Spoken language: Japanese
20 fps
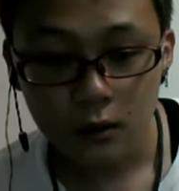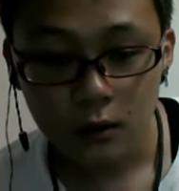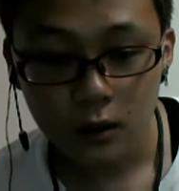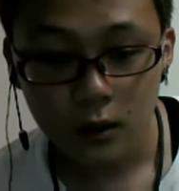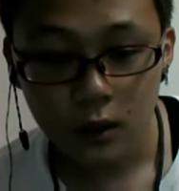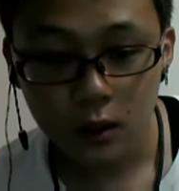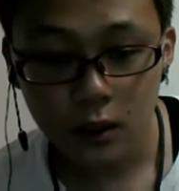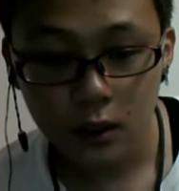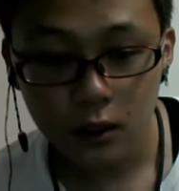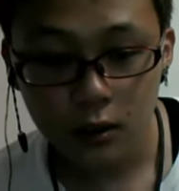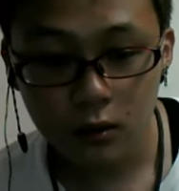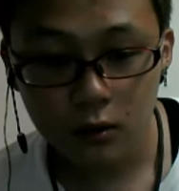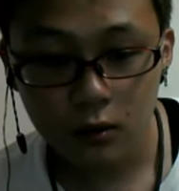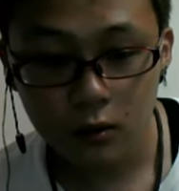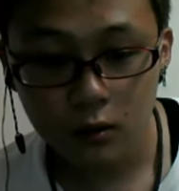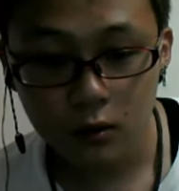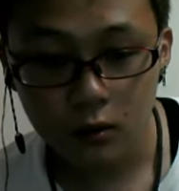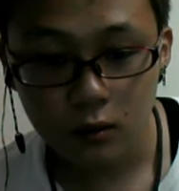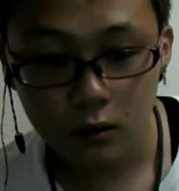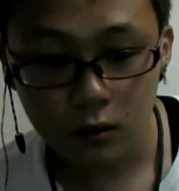えっ、ー、
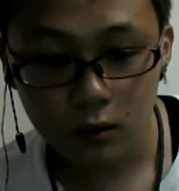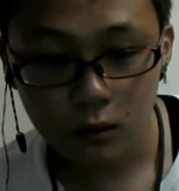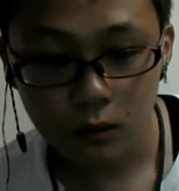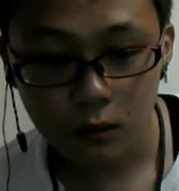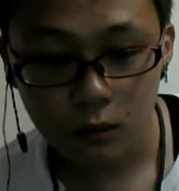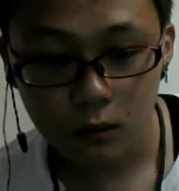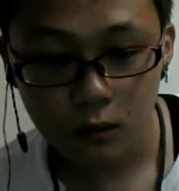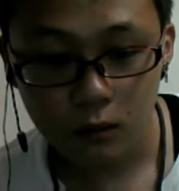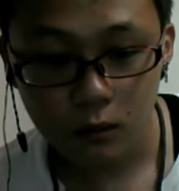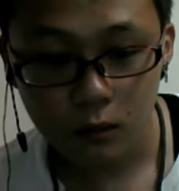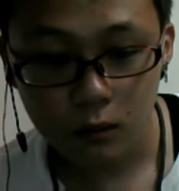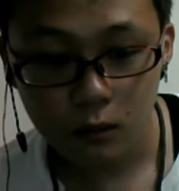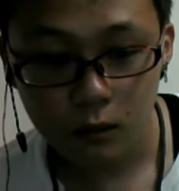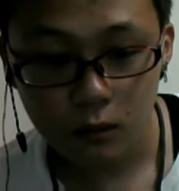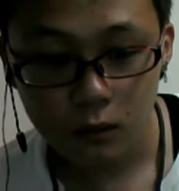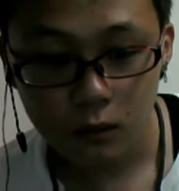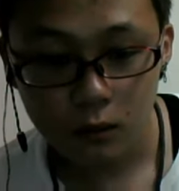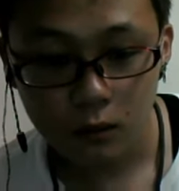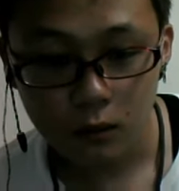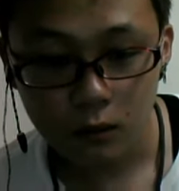と
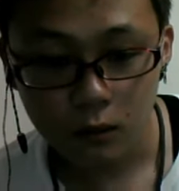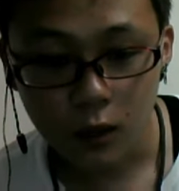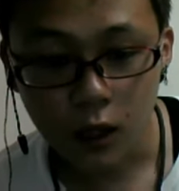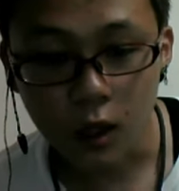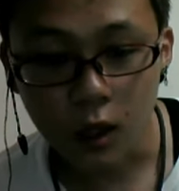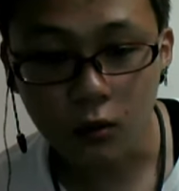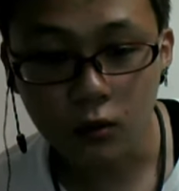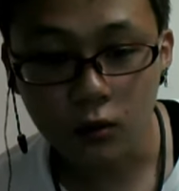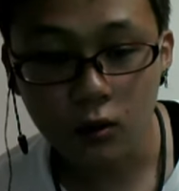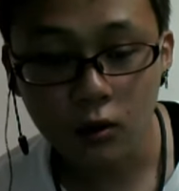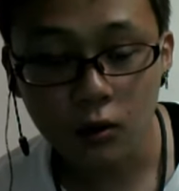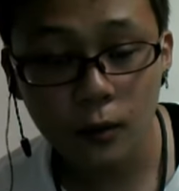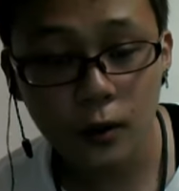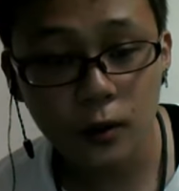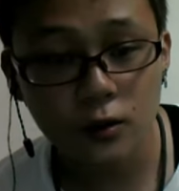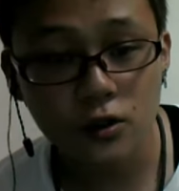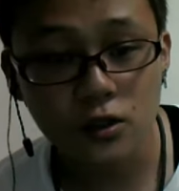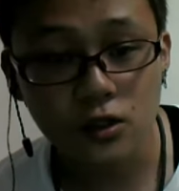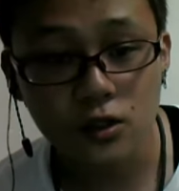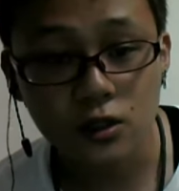あこの
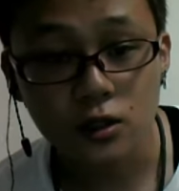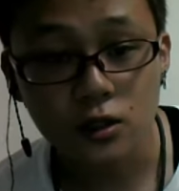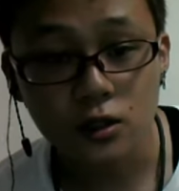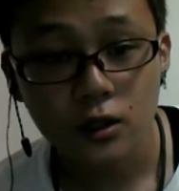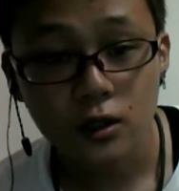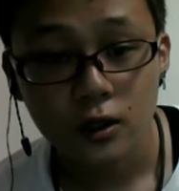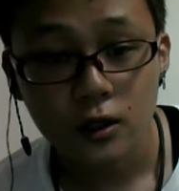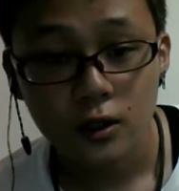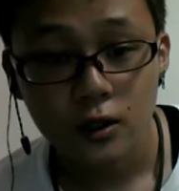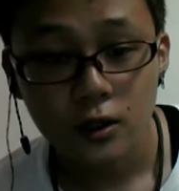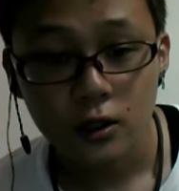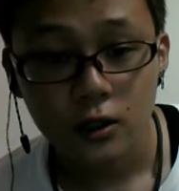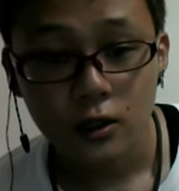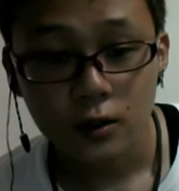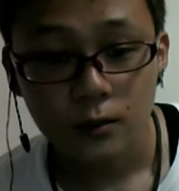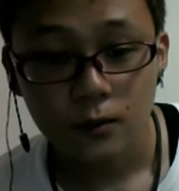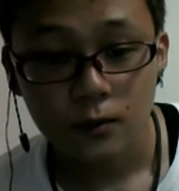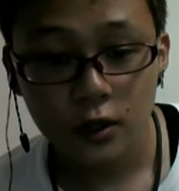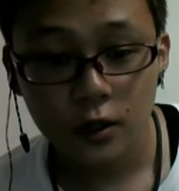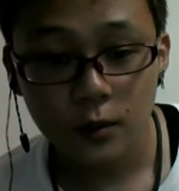メビウス
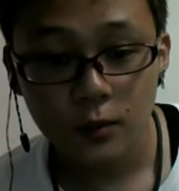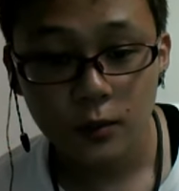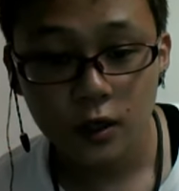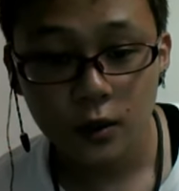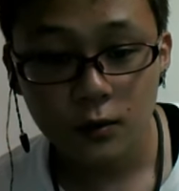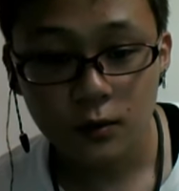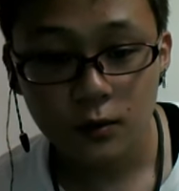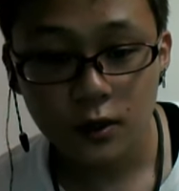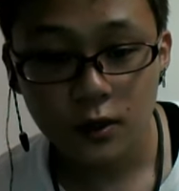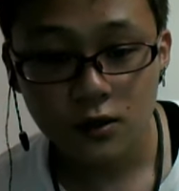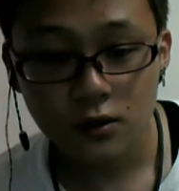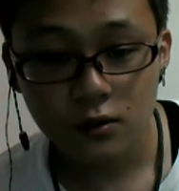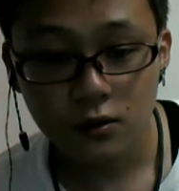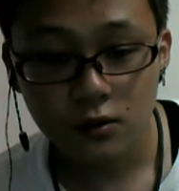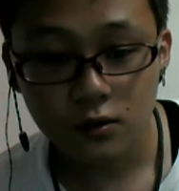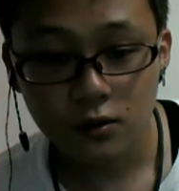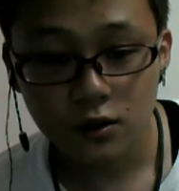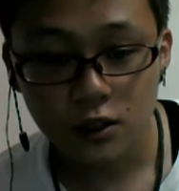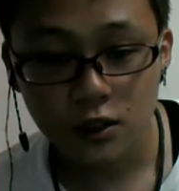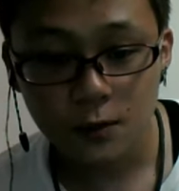
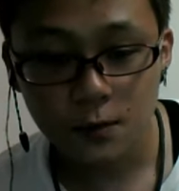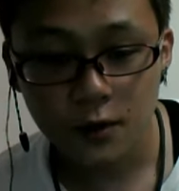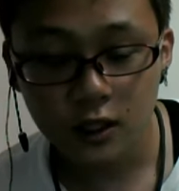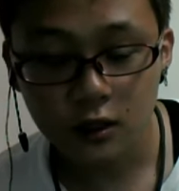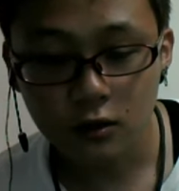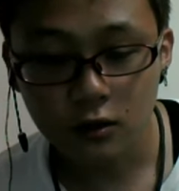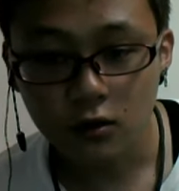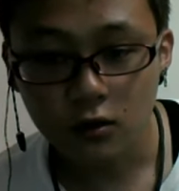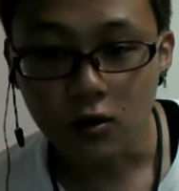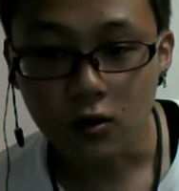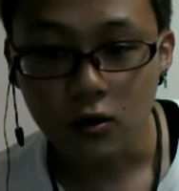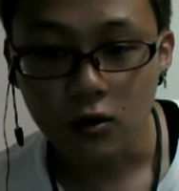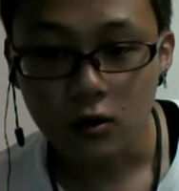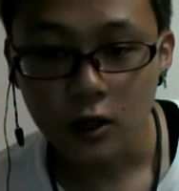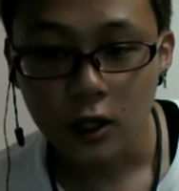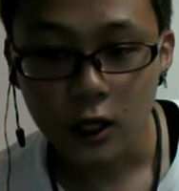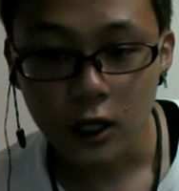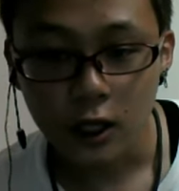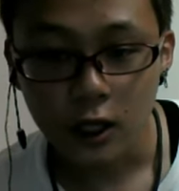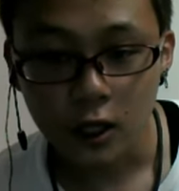プレミアムメンソールスプレッド、
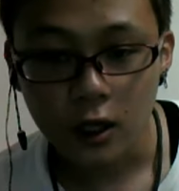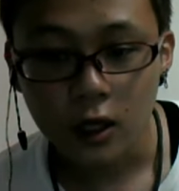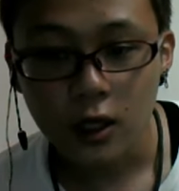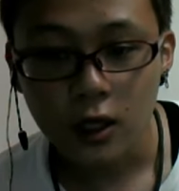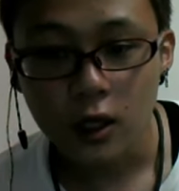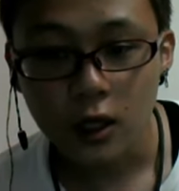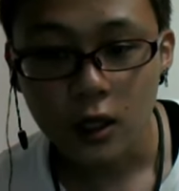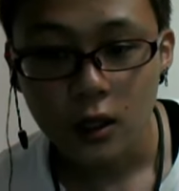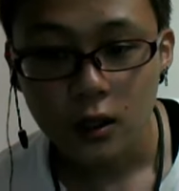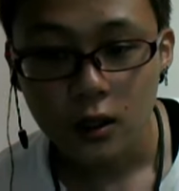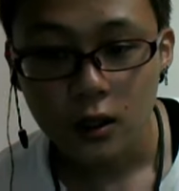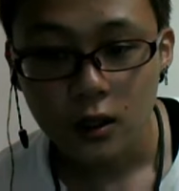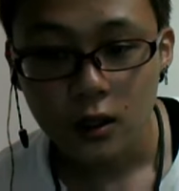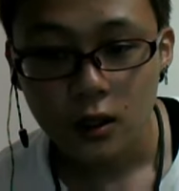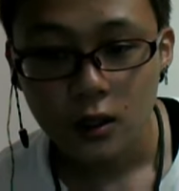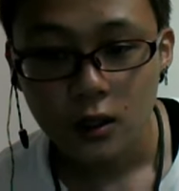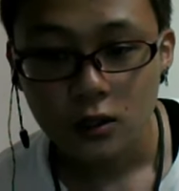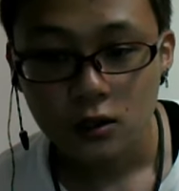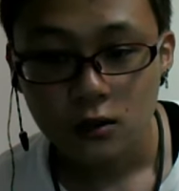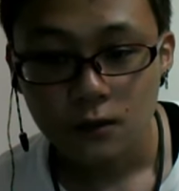
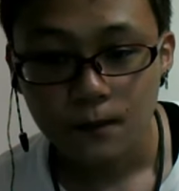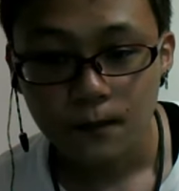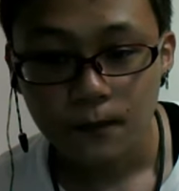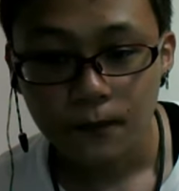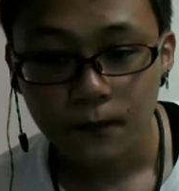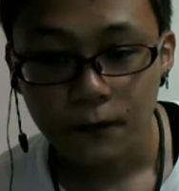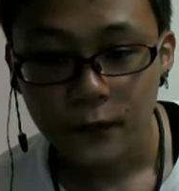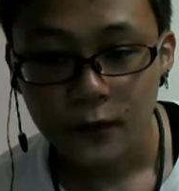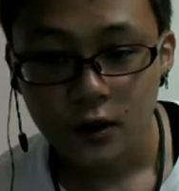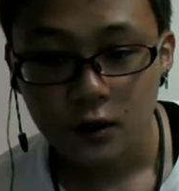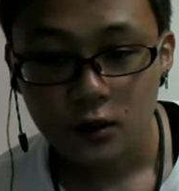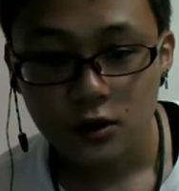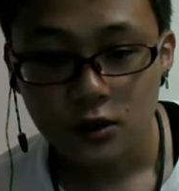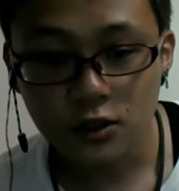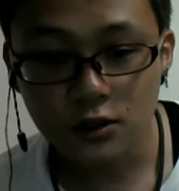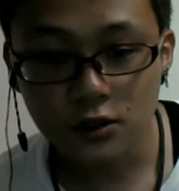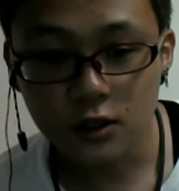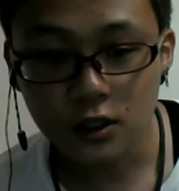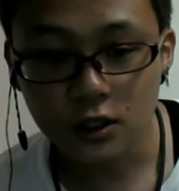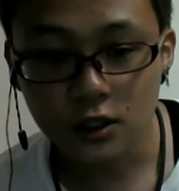えー、
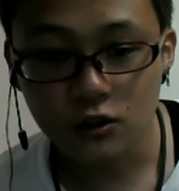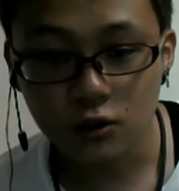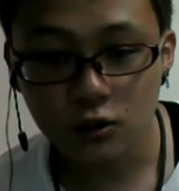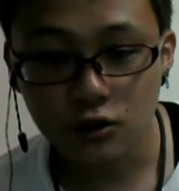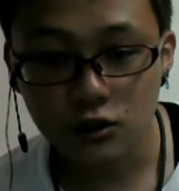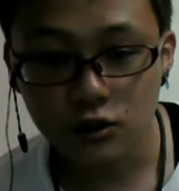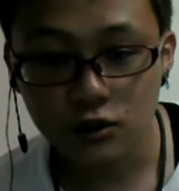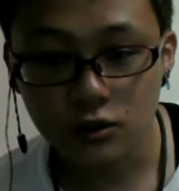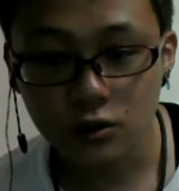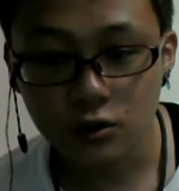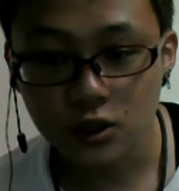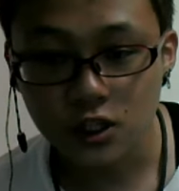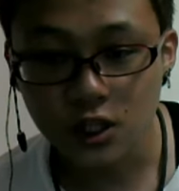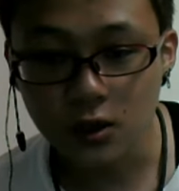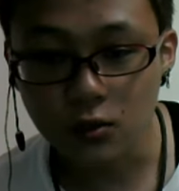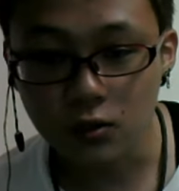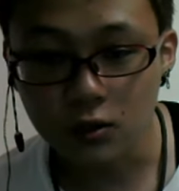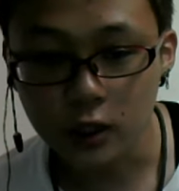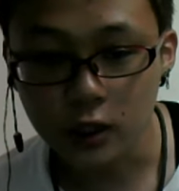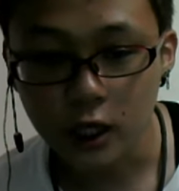10月上旬より全
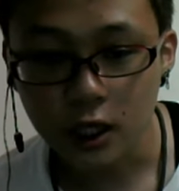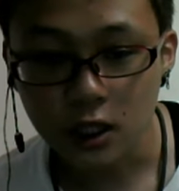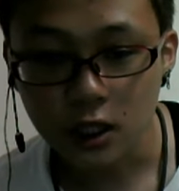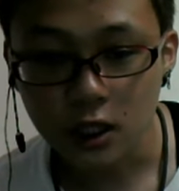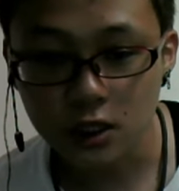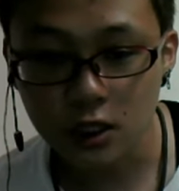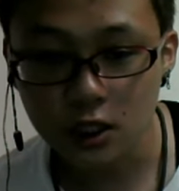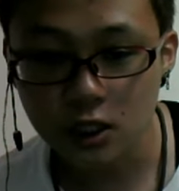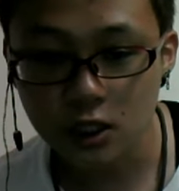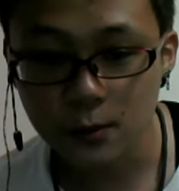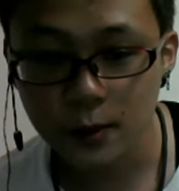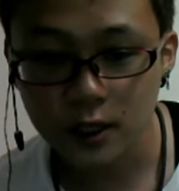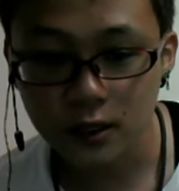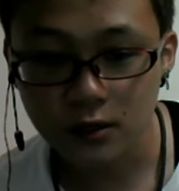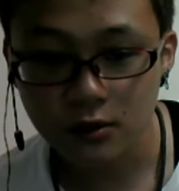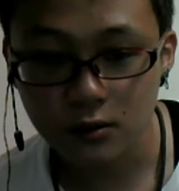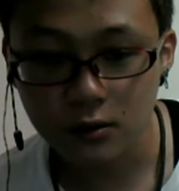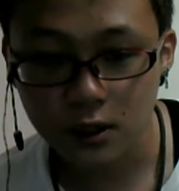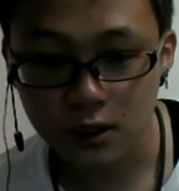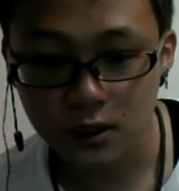国で新発売だ
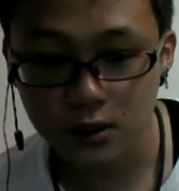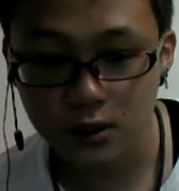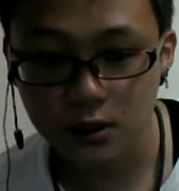そうです